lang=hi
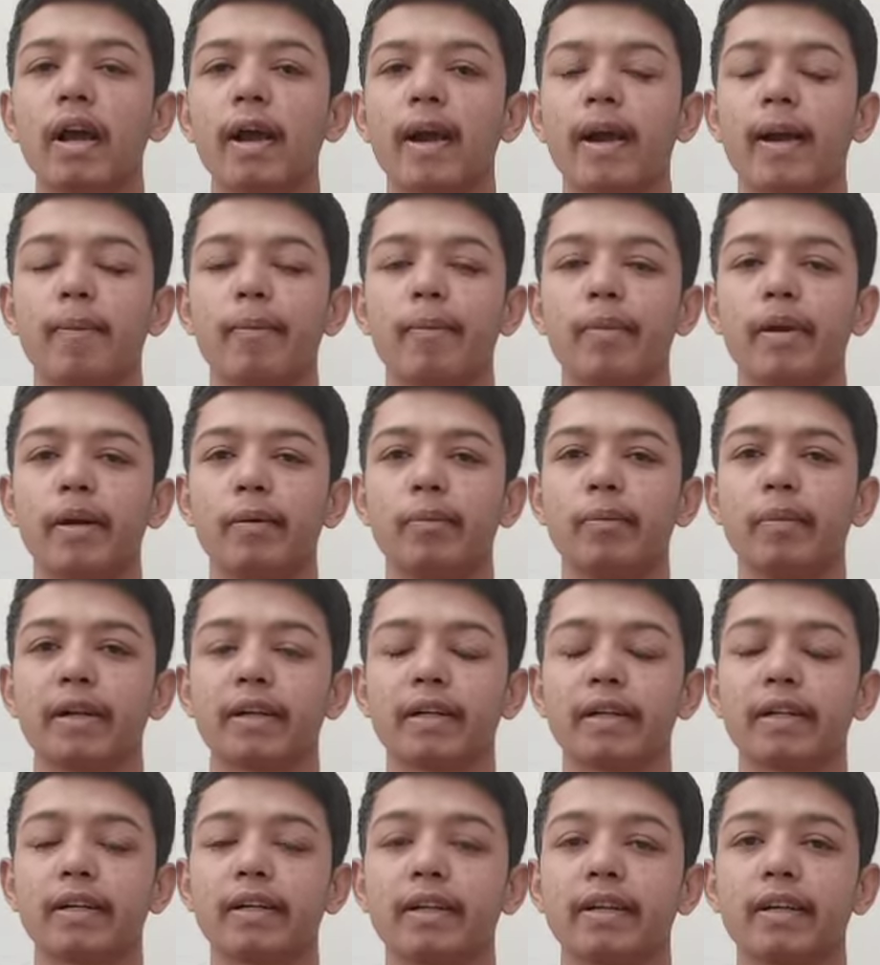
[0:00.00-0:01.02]
एप्लेट
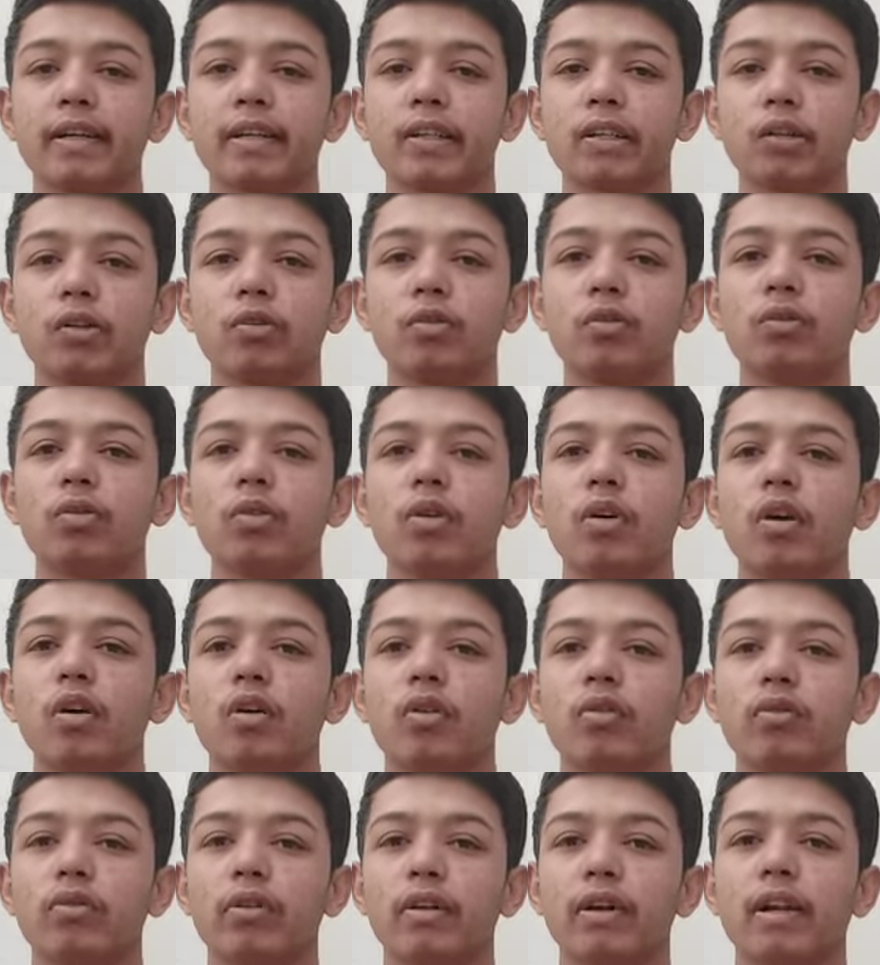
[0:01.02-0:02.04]
मार्केटिंग करता हूँ
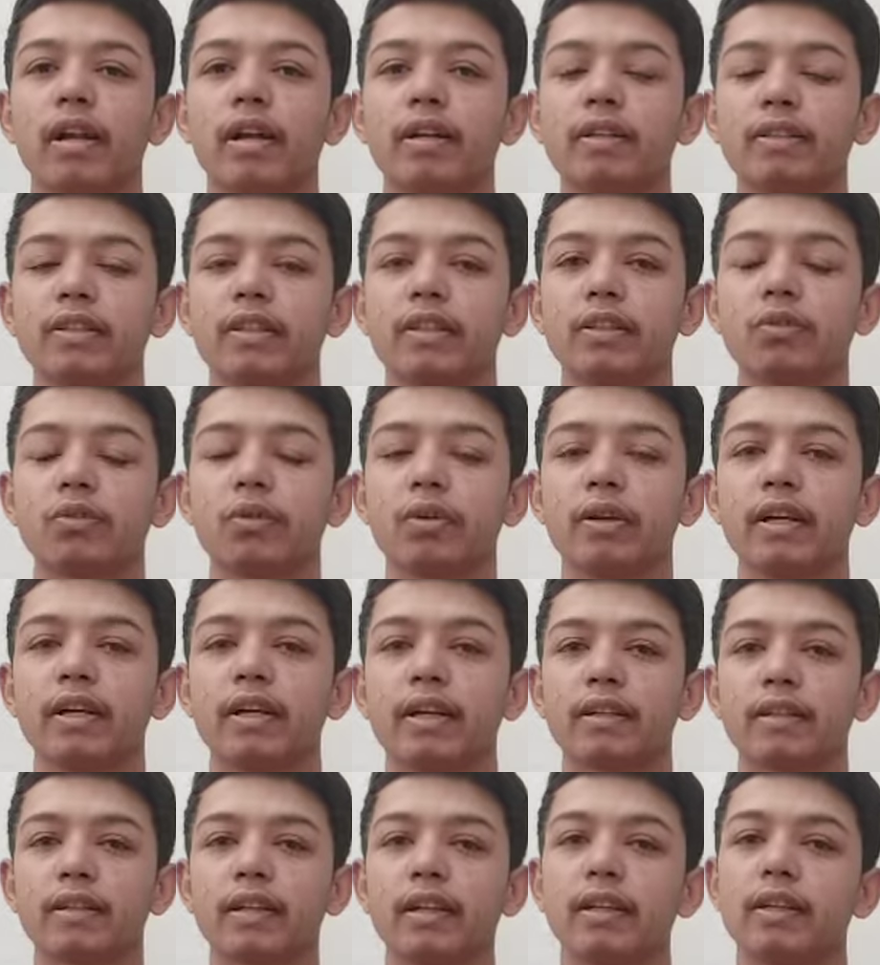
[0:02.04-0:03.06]
फ्रीलांसिंग तो नहीं
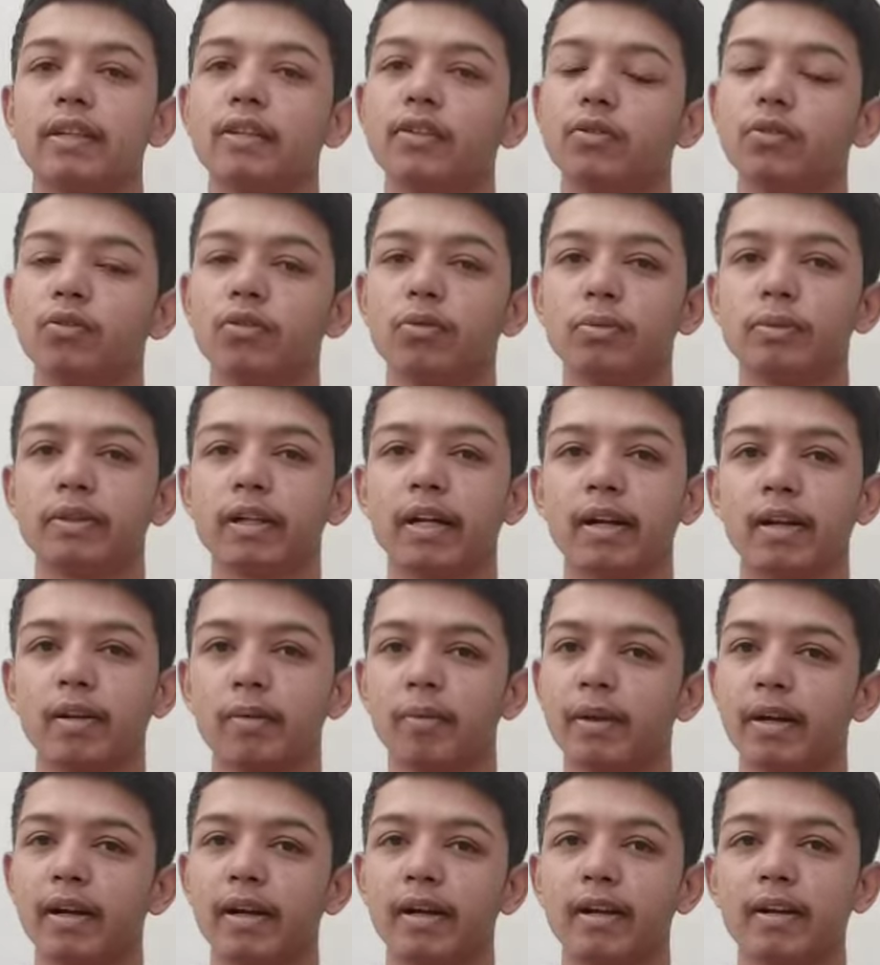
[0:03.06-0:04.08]
करता लेकिन यूट्यूब चैनल
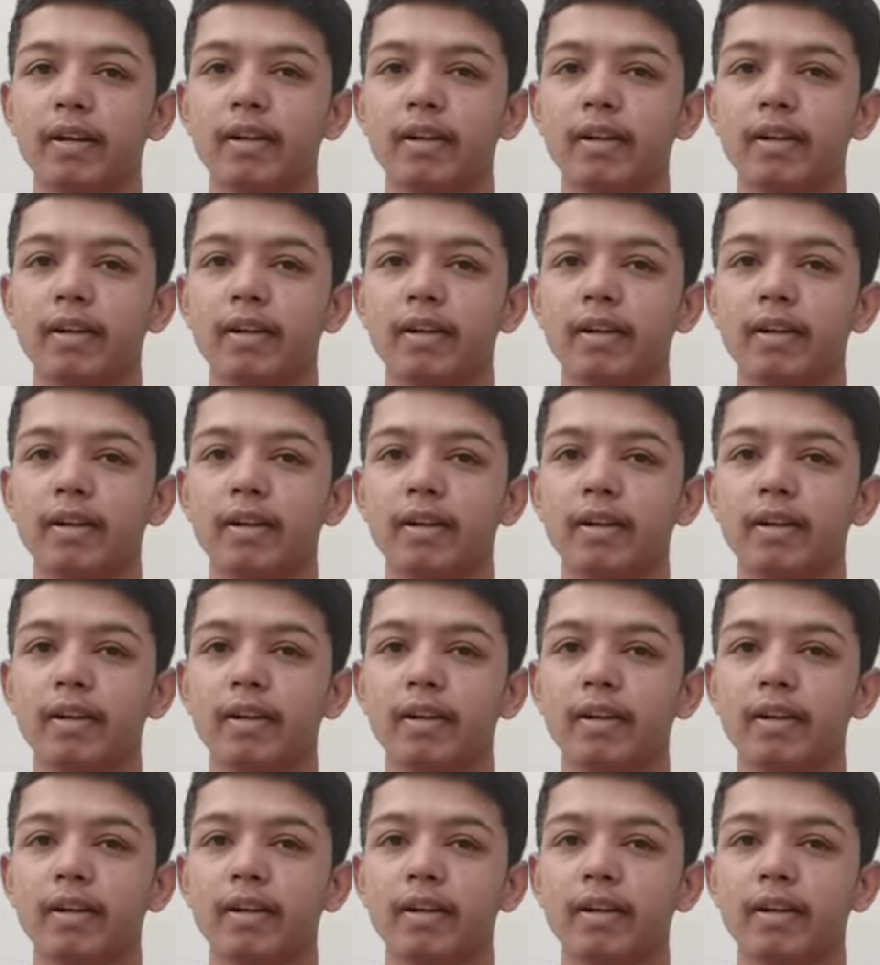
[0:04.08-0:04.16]
मेरा